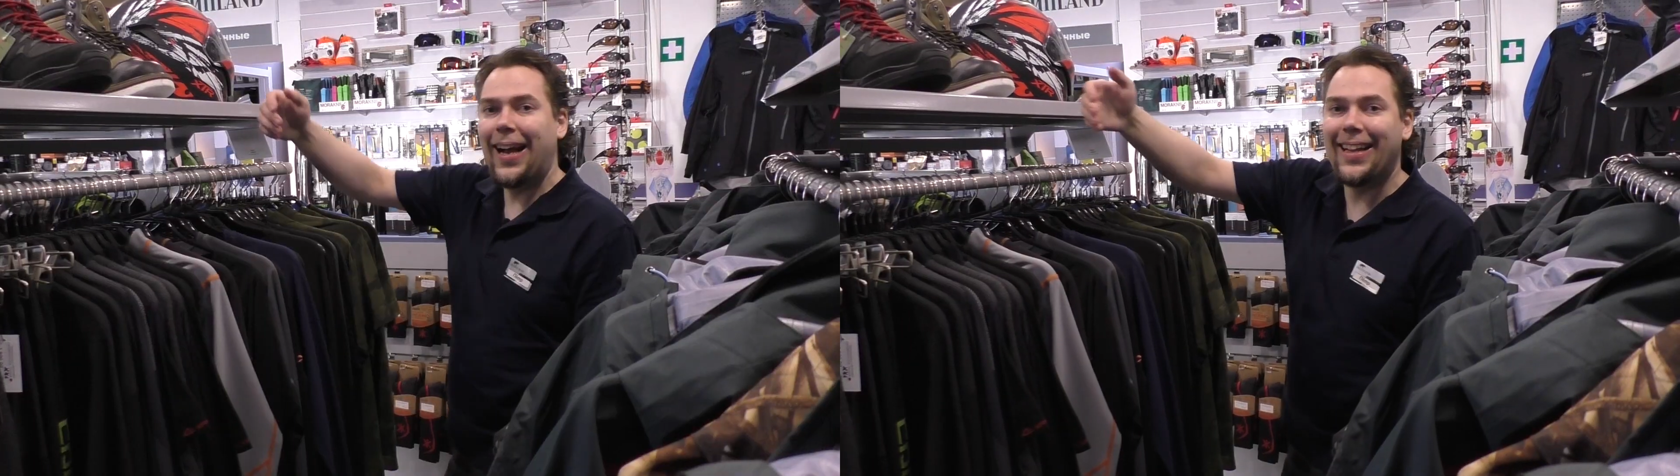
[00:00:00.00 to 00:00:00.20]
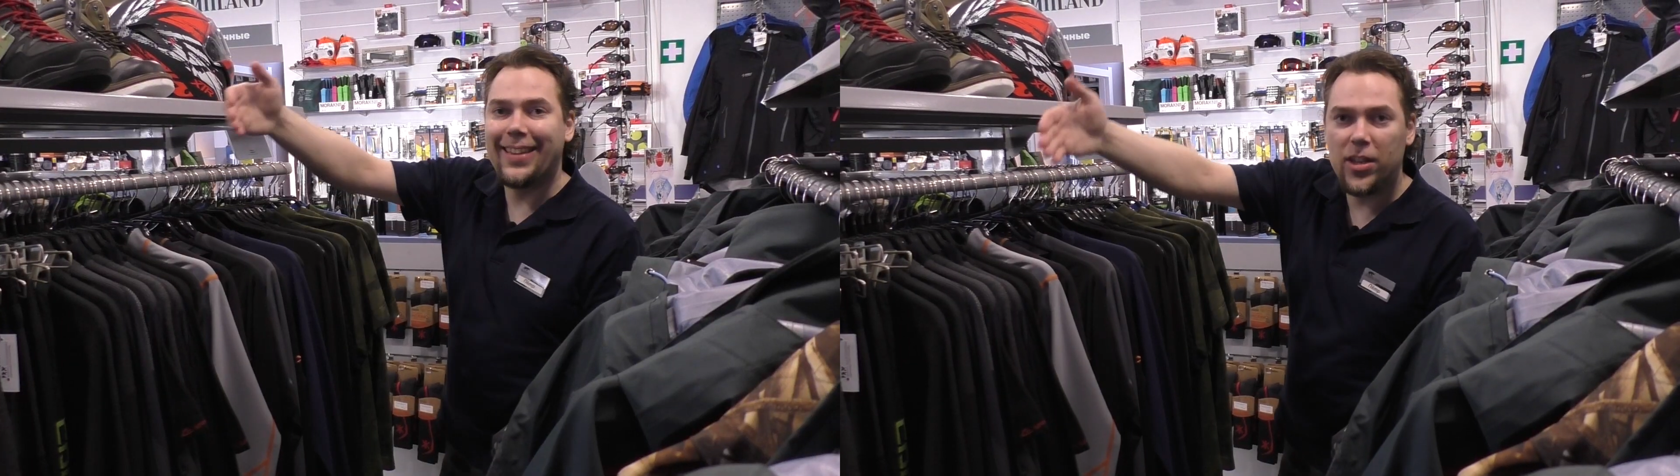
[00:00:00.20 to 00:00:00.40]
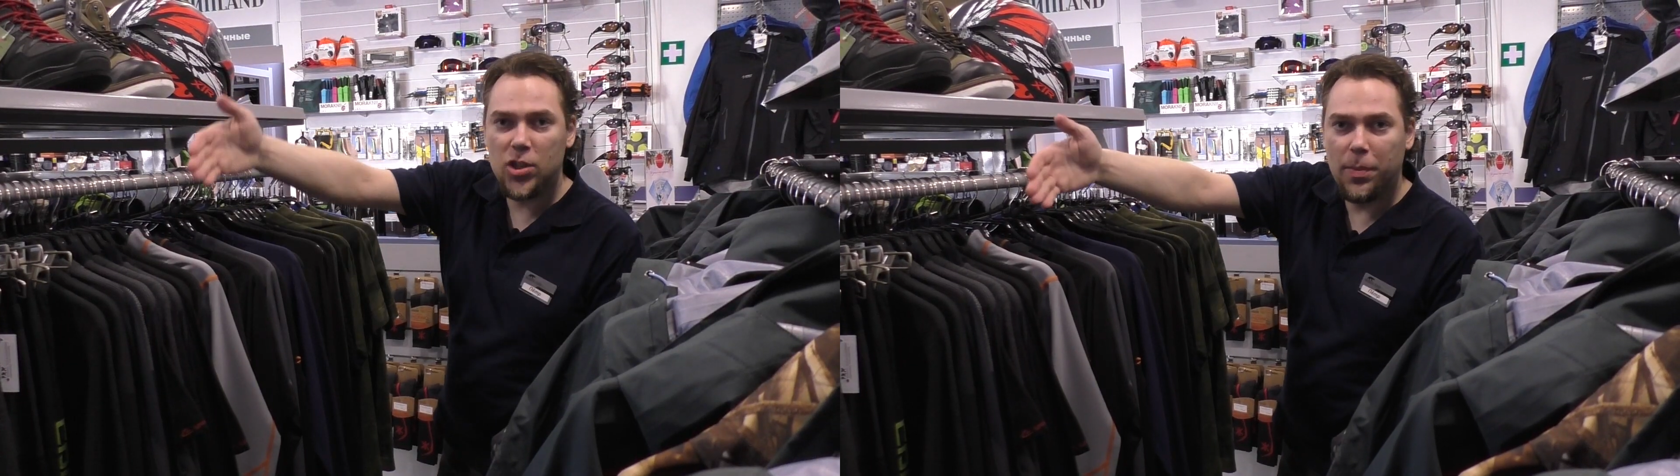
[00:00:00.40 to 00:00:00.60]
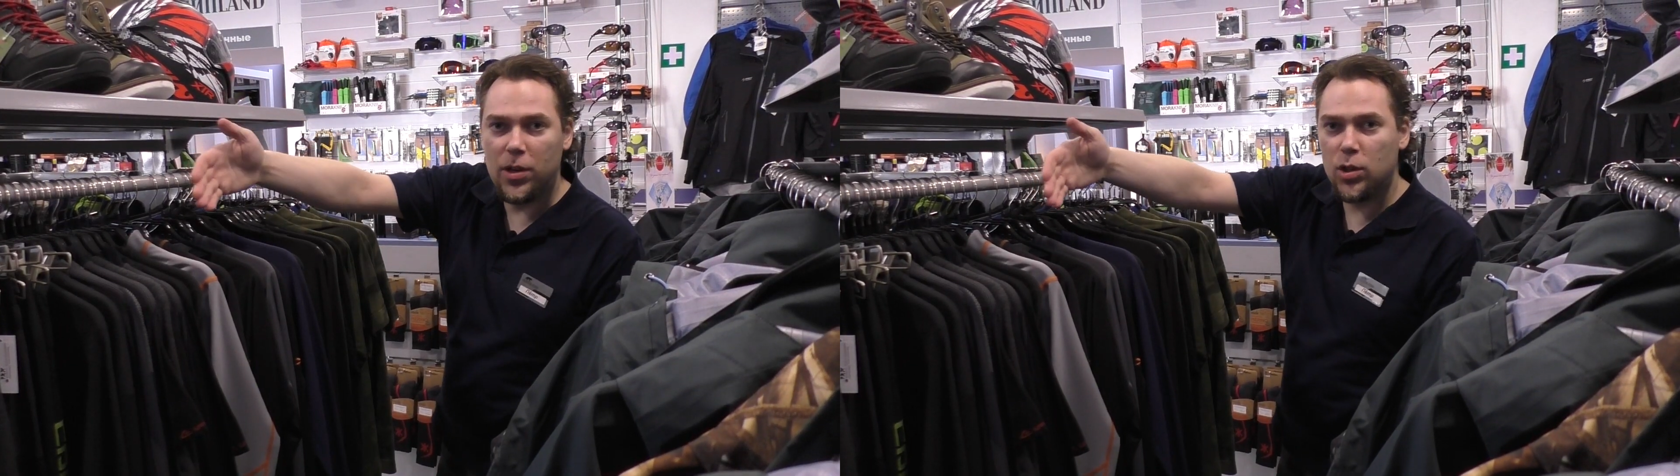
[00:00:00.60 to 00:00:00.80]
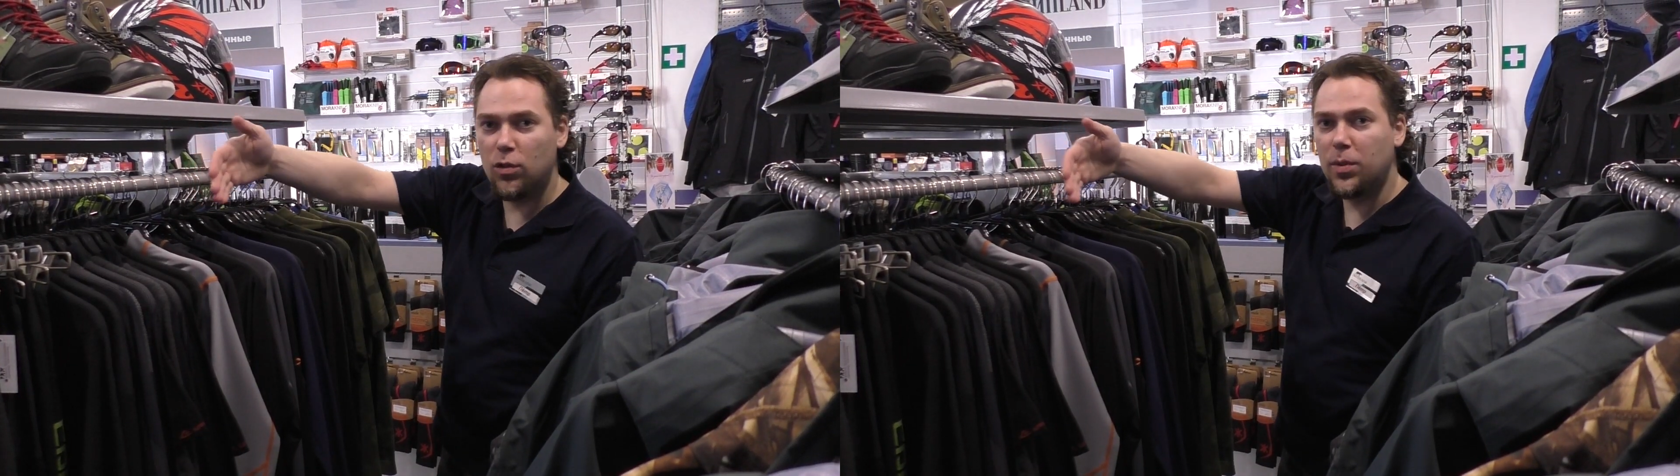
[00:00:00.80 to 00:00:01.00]
а также
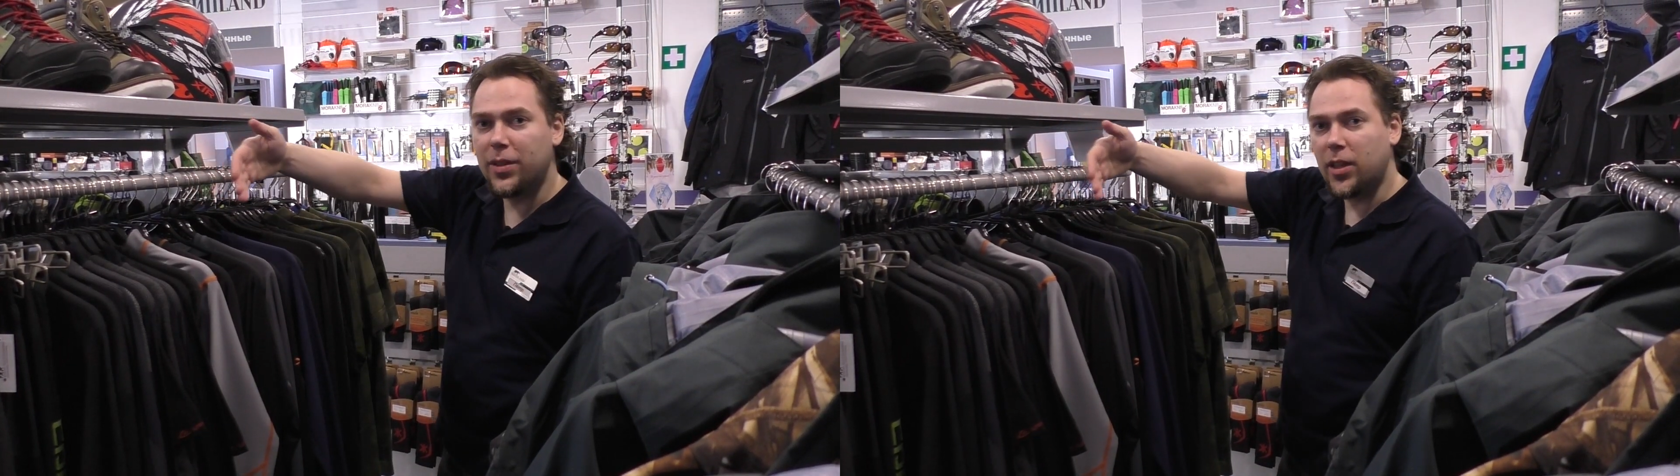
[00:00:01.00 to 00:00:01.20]
большой выбор